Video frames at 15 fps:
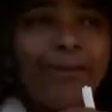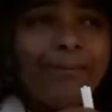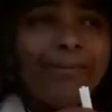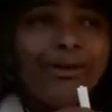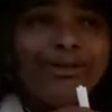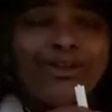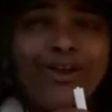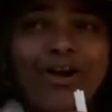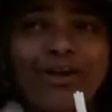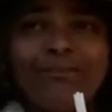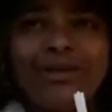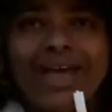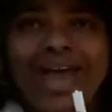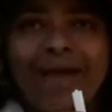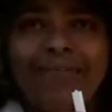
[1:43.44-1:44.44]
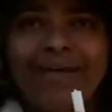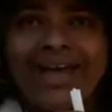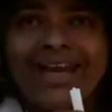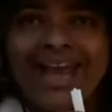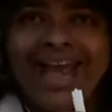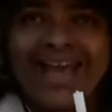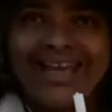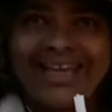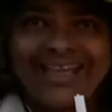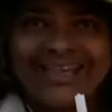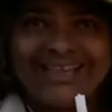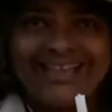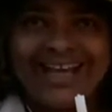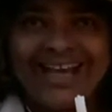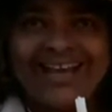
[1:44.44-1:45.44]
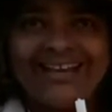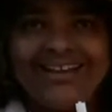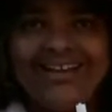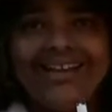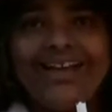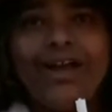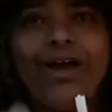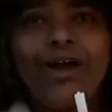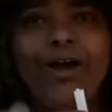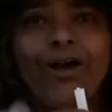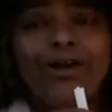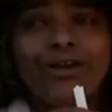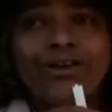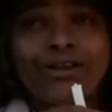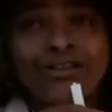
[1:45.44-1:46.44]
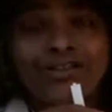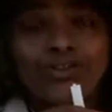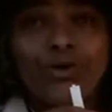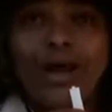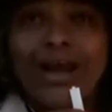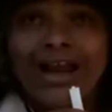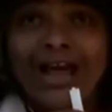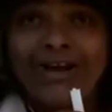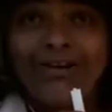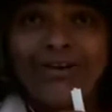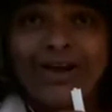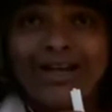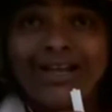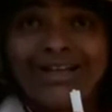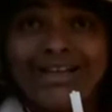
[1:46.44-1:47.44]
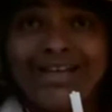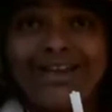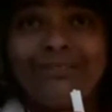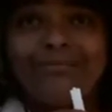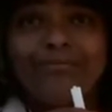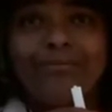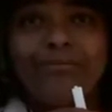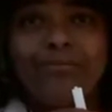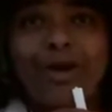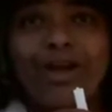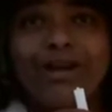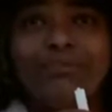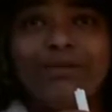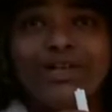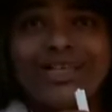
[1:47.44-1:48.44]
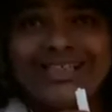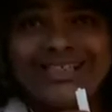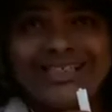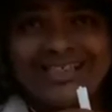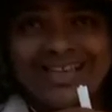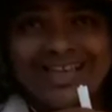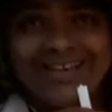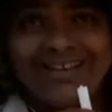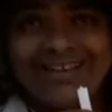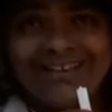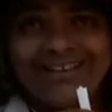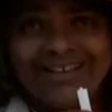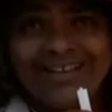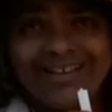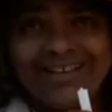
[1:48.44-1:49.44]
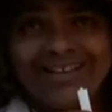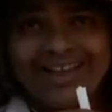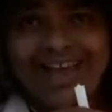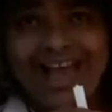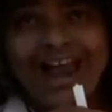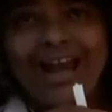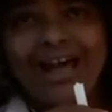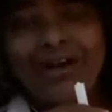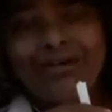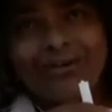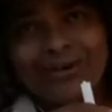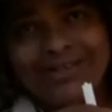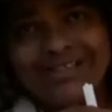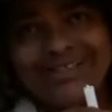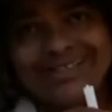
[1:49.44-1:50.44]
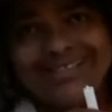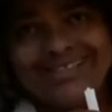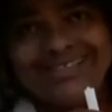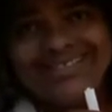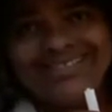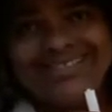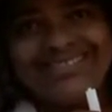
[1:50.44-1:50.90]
Meu nome é Maria Rita, sou alagoana, moro em Murici, Alagoas.